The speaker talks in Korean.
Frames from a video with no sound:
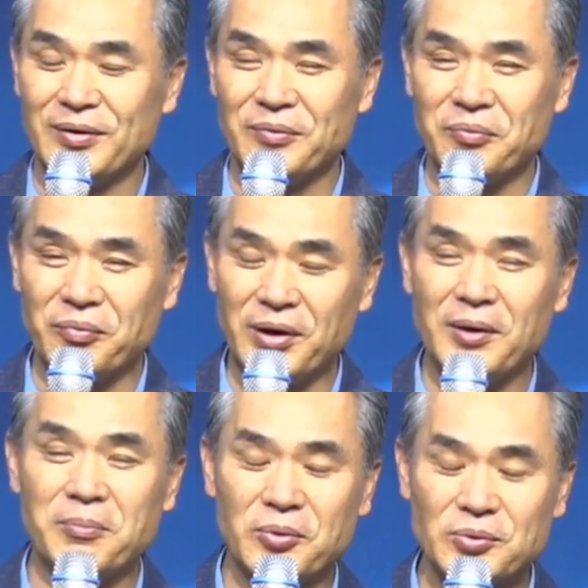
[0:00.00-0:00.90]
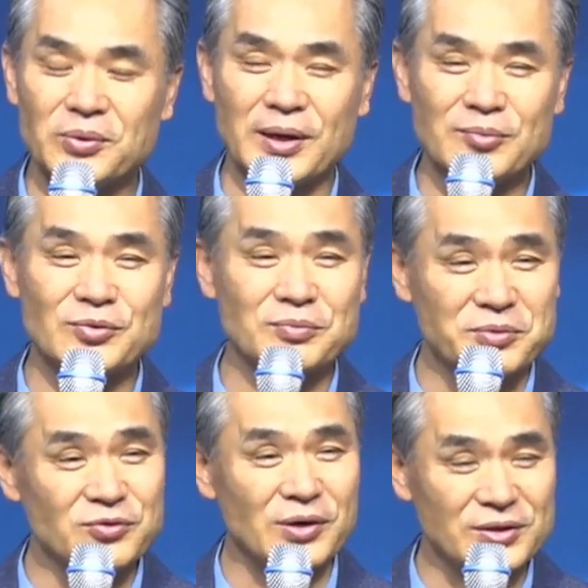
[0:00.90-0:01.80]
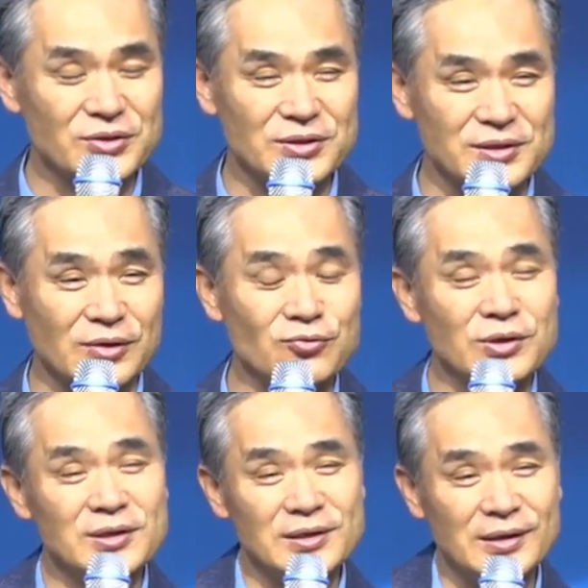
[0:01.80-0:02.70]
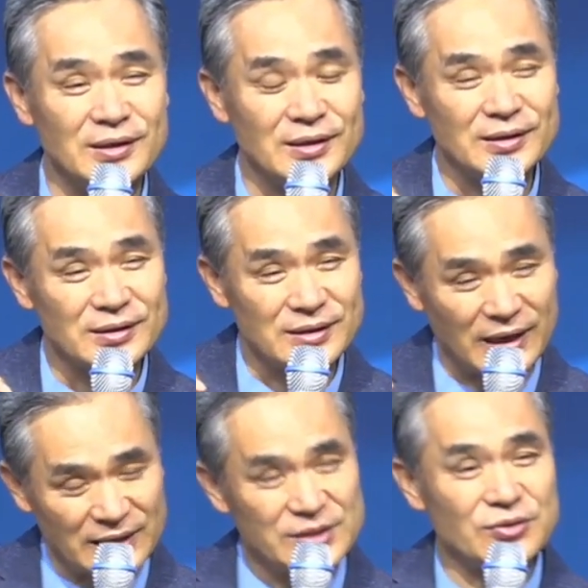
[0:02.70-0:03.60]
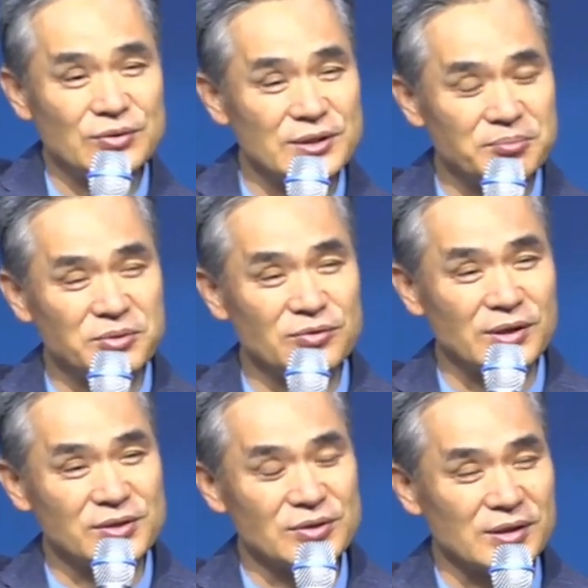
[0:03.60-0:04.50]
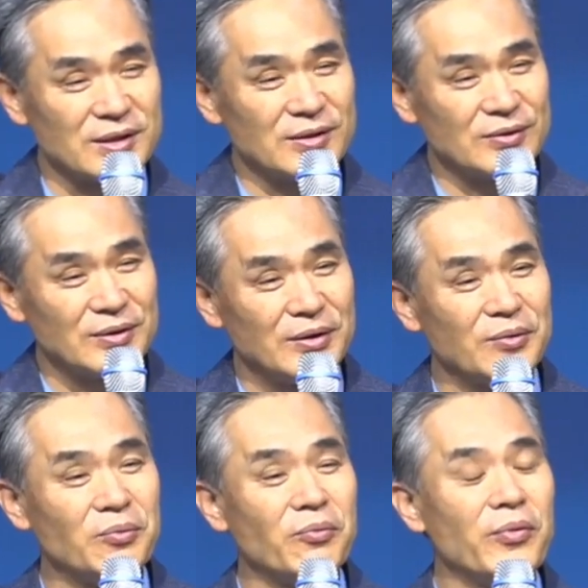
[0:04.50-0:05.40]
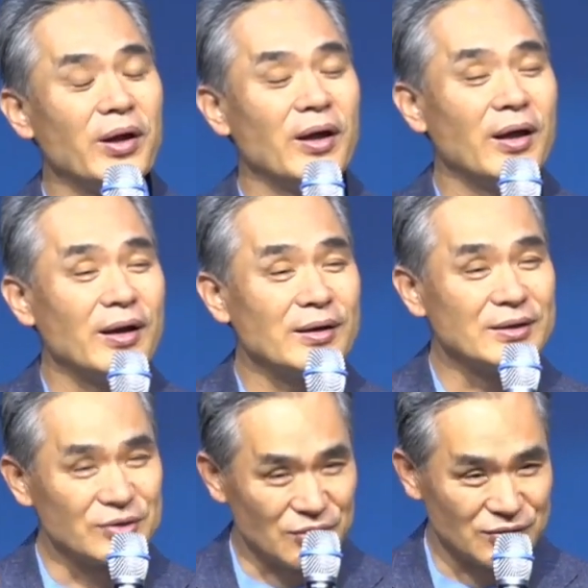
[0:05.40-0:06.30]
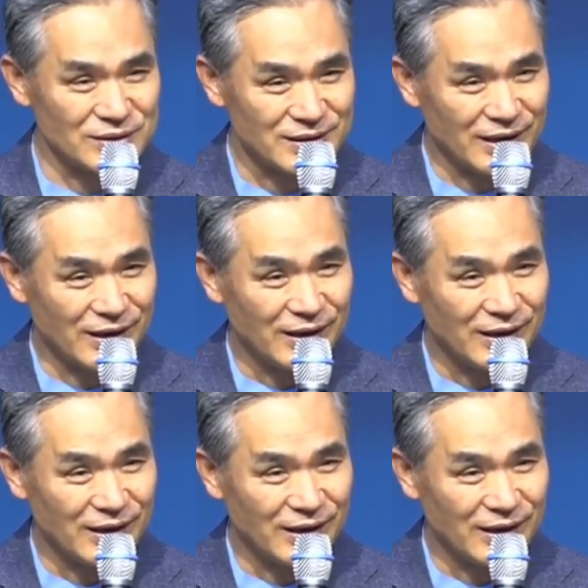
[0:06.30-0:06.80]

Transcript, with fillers: 왜 포도나무로 비유하셨을까? 우리를 그 가지로 이제 비유하셨잖아요. 왜 그러셨을까?